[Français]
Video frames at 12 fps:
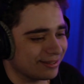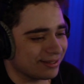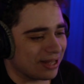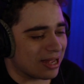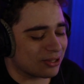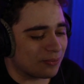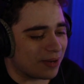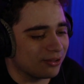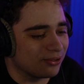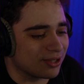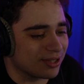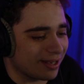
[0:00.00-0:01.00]
Ah,
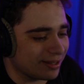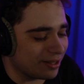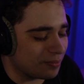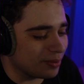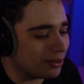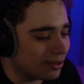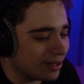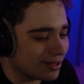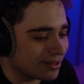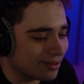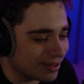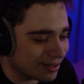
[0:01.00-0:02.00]
Soprano, j'ai arrêté depuis le collège.